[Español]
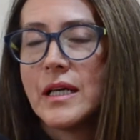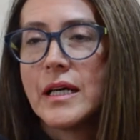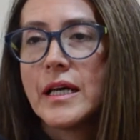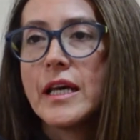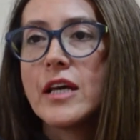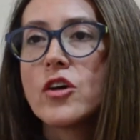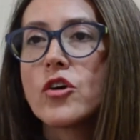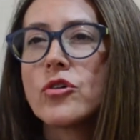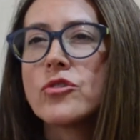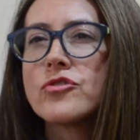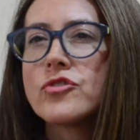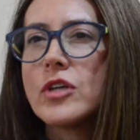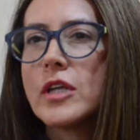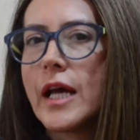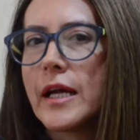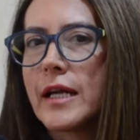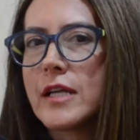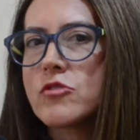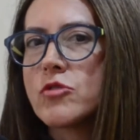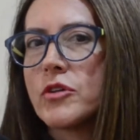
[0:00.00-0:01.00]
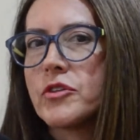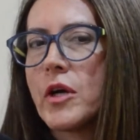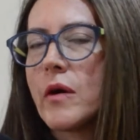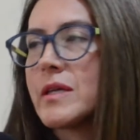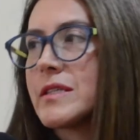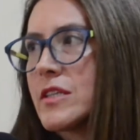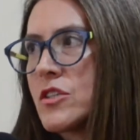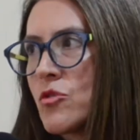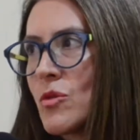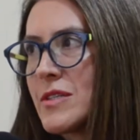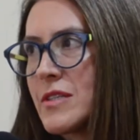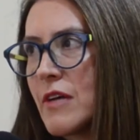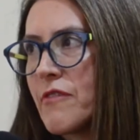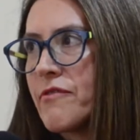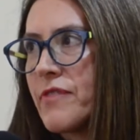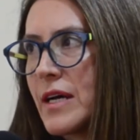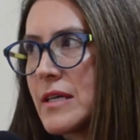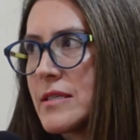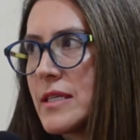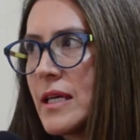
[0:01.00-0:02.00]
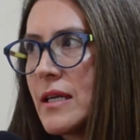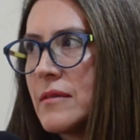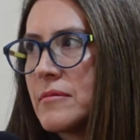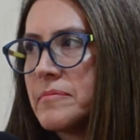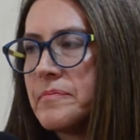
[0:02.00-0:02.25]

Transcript: y conciliar el sueño a veces no es tan fácil,